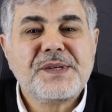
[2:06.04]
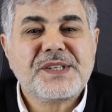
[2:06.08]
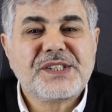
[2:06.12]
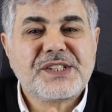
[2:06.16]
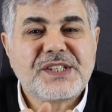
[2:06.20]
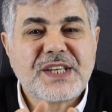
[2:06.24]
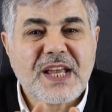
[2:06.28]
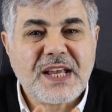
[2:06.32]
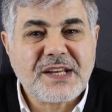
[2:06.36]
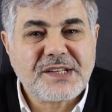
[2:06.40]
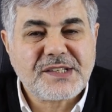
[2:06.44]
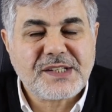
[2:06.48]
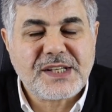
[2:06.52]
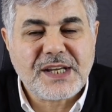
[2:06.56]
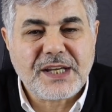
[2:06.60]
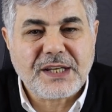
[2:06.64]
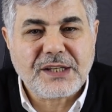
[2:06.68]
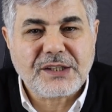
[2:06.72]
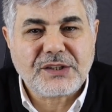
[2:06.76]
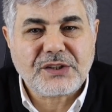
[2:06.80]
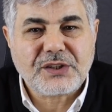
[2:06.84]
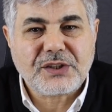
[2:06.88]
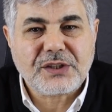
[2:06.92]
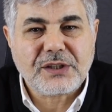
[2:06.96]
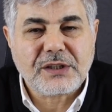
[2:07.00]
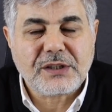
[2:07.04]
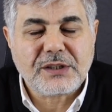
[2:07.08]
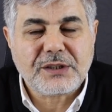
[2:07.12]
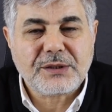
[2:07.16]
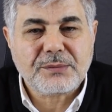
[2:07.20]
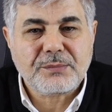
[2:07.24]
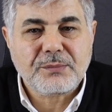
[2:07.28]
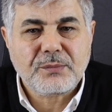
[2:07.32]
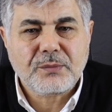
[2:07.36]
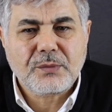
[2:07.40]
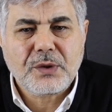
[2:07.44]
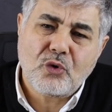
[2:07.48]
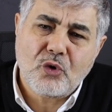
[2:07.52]
bir sesle
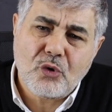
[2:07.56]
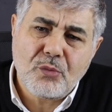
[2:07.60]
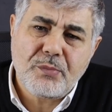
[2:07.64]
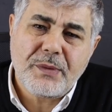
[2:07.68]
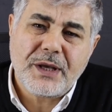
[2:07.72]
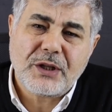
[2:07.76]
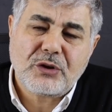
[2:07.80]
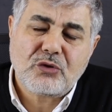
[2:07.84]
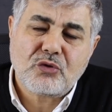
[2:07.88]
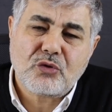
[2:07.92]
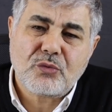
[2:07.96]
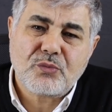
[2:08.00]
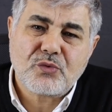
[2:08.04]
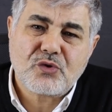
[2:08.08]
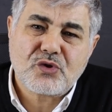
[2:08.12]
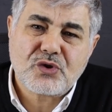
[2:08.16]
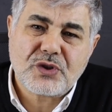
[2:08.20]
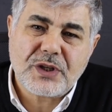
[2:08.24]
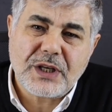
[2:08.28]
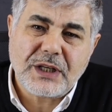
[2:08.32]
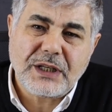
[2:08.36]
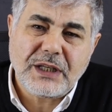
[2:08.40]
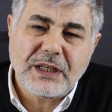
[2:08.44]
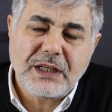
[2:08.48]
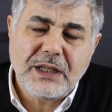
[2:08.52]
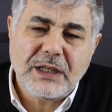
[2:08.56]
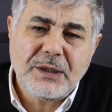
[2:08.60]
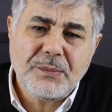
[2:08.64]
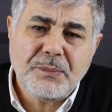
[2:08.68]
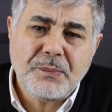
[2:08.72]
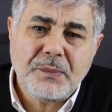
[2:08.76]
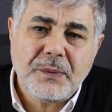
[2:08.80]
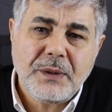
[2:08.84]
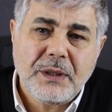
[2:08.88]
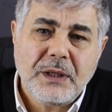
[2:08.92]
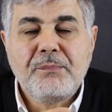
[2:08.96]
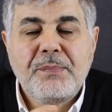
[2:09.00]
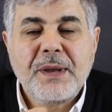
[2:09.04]
irkildim. O metrobüsten
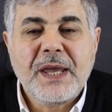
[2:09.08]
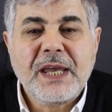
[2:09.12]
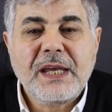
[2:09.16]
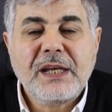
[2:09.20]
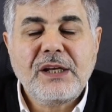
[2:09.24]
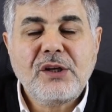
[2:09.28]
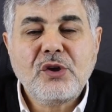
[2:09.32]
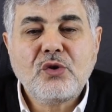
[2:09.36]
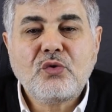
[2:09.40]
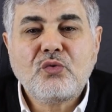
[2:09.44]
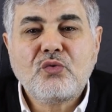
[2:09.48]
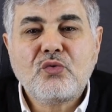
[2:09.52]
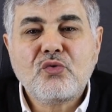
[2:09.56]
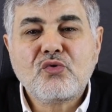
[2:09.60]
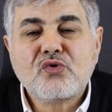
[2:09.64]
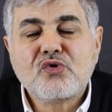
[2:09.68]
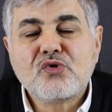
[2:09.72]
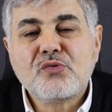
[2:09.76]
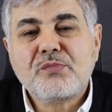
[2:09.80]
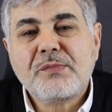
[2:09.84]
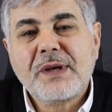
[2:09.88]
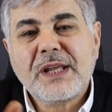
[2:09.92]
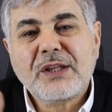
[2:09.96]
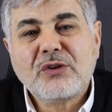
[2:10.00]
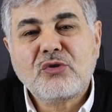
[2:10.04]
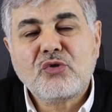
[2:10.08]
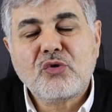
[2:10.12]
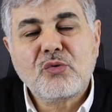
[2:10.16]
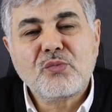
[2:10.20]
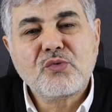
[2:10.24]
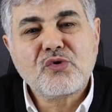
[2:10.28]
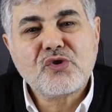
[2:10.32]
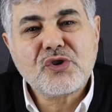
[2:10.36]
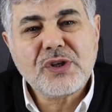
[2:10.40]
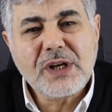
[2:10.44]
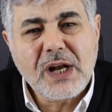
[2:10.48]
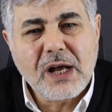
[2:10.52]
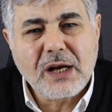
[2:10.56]
inip Beylikdüzü
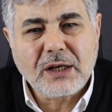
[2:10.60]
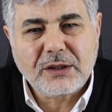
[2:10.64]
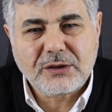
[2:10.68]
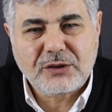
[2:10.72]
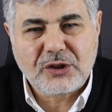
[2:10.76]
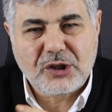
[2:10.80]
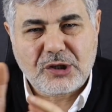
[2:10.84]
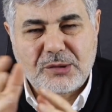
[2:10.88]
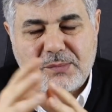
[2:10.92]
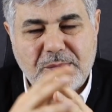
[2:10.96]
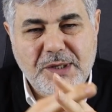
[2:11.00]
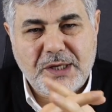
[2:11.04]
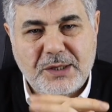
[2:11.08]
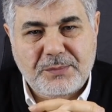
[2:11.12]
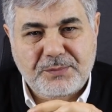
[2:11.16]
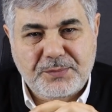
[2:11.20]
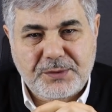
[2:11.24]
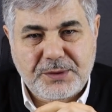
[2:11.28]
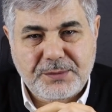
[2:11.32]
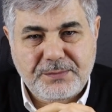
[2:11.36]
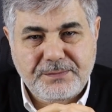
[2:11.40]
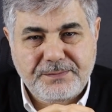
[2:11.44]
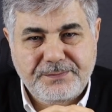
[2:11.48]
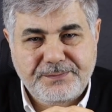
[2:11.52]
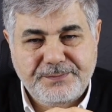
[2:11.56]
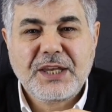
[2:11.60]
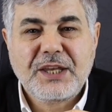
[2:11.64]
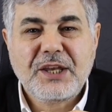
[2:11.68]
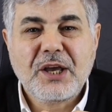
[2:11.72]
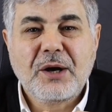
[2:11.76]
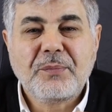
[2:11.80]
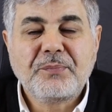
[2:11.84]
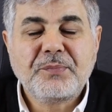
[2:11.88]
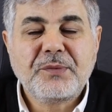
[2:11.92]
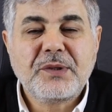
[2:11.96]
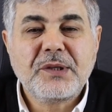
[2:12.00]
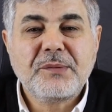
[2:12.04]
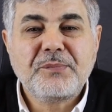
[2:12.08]
metrobüsüne aktarma yaptım.
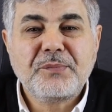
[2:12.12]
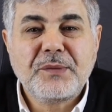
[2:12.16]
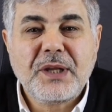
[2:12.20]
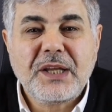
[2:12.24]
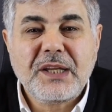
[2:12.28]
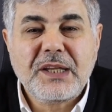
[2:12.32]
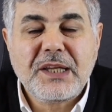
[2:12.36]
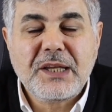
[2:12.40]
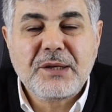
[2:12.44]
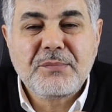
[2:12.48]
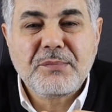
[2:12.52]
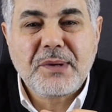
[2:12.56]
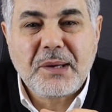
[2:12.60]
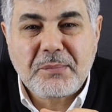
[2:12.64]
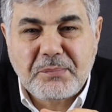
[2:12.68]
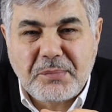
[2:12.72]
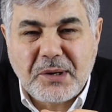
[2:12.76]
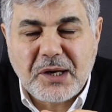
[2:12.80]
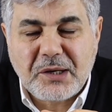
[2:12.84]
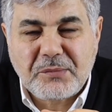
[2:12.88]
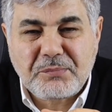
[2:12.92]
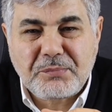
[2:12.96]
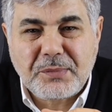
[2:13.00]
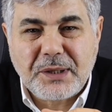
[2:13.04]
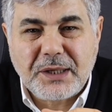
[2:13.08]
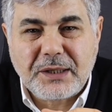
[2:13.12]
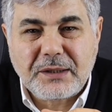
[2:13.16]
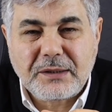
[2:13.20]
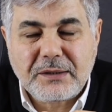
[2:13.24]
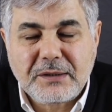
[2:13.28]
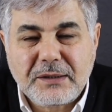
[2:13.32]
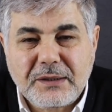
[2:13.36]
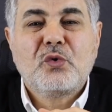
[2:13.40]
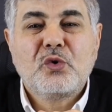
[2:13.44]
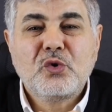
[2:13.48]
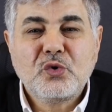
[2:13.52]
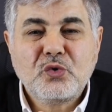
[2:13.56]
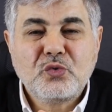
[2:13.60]
Yaptım dediğime bakmayın.
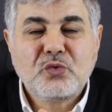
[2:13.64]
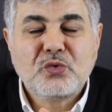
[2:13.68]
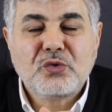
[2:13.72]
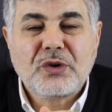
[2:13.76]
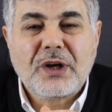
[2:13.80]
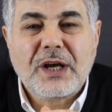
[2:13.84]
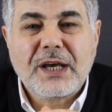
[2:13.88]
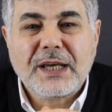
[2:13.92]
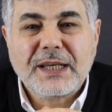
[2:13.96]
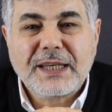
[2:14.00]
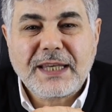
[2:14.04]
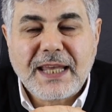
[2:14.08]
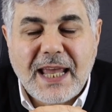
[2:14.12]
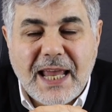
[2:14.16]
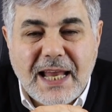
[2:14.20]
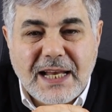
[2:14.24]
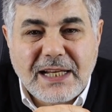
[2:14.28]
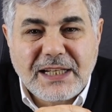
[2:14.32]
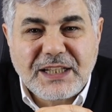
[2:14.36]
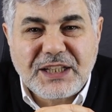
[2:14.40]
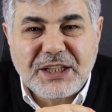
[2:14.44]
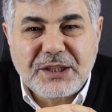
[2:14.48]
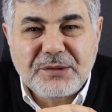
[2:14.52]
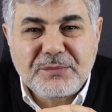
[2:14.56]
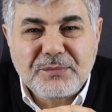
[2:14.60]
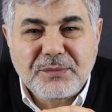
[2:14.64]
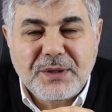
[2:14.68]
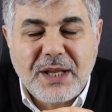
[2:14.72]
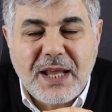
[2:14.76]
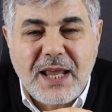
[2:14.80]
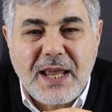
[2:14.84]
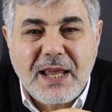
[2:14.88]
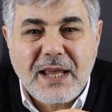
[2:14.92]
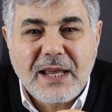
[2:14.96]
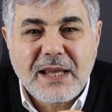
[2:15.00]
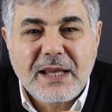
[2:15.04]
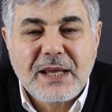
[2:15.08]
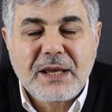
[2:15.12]
O durağa
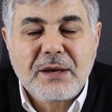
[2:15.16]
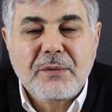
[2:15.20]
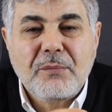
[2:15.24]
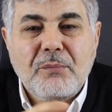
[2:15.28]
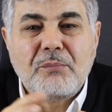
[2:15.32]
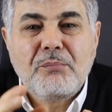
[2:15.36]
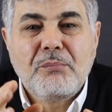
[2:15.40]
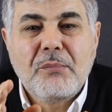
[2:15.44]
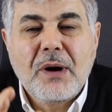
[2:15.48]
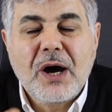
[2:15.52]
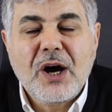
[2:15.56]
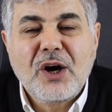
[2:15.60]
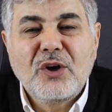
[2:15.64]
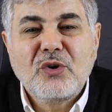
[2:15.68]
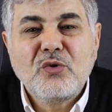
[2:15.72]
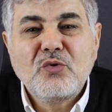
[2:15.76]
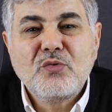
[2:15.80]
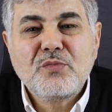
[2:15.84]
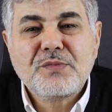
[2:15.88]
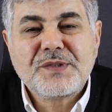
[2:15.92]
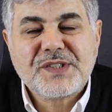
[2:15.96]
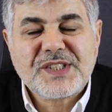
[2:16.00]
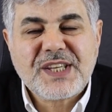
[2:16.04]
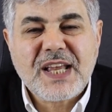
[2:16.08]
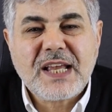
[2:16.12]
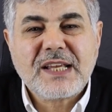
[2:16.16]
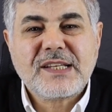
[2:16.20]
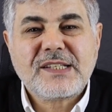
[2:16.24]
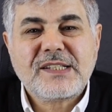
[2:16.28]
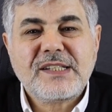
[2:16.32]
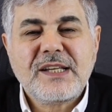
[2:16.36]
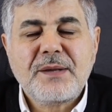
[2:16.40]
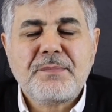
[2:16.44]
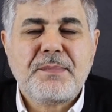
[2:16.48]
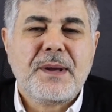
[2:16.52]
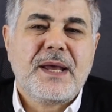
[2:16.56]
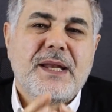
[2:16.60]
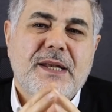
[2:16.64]
geldiğimde malum
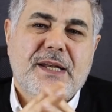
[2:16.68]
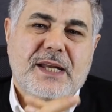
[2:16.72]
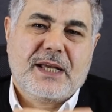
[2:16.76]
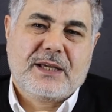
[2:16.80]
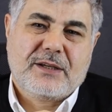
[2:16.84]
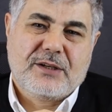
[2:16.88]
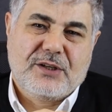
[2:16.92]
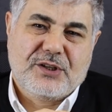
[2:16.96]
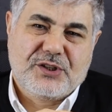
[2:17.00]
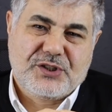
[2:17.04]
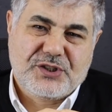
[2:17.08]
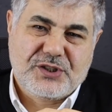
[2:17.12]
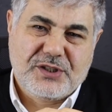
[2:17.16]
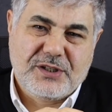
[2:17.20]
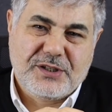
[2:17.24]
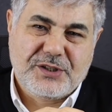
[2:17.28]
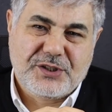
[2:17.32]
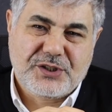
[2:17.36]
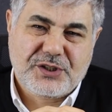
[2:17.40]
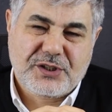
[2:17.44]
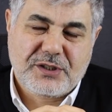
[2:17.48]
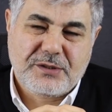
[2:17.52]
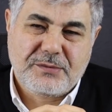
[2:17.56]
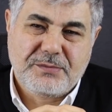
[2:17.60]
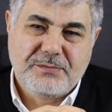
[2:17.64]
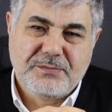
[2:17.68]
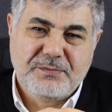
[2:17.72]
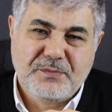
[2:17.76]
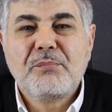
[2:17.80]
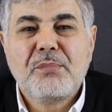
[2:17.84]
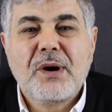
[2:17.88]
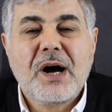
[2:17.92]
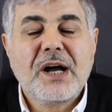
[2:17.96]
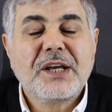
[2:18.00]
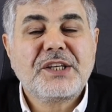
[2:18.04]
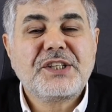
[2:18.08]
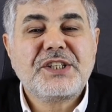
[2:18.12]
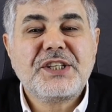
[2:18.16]
sesle ben de karşılaştım.
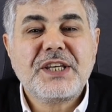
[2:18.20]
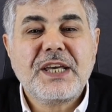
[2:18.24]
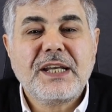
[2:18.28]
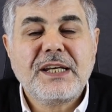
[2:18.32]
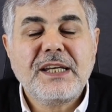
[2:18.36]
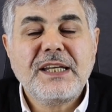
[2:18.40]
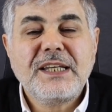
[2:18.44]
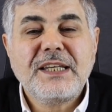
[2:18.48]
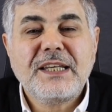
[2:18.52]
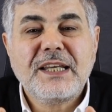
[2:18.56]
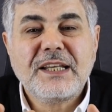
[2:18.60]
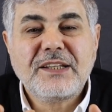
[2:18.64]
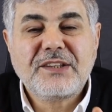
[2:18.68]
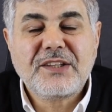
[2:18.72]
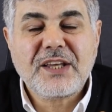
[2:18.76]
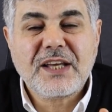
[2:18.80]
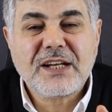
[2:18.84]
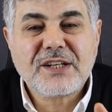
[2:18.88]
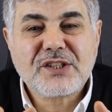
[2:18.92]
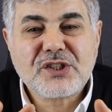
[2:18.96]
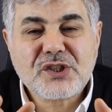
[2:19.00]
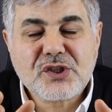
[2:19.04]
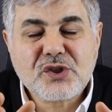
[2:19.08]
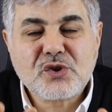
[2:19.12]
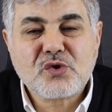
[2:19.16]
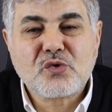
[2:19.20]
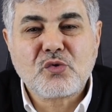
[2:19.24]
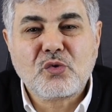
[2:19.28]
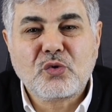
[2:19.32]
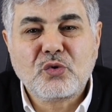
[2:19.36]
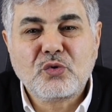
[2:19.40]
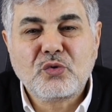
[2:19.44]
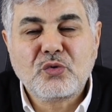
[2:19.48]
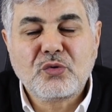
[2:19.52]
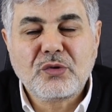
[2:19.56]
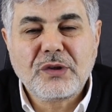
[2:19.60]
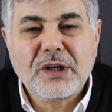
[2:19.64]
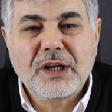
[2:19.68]
Bakiyenin yetersiz
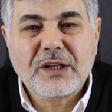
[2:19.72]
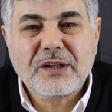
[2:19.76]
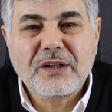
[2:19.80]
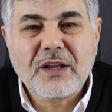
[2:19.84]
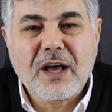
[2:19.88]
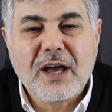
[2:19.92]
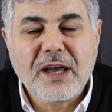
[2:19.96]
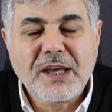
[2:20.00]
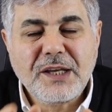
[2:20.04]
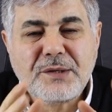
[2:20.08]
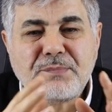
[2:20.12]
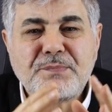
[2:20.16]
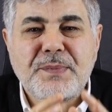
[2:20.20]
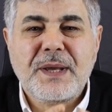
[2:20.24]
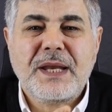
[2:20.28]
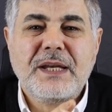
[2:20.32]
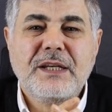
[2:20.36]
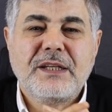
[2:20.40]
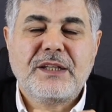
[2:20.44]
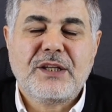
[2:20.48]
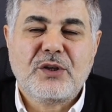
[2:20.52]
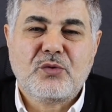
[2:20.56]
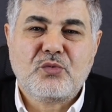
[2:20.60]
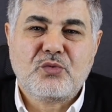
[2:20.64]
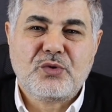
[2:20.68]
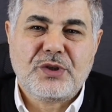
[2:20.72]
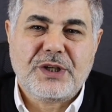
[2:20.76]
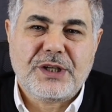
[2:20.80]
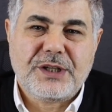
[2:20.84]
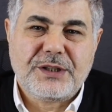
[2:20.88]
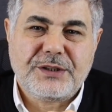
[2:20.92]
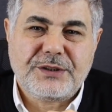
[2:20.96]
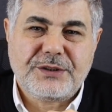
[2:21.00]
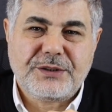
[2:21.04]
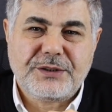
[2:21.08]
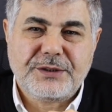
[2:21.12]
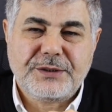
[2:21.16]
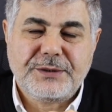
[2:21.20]
olduğuna dair beni de
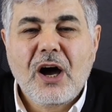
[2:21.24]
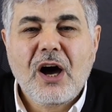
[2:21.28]
uyardı.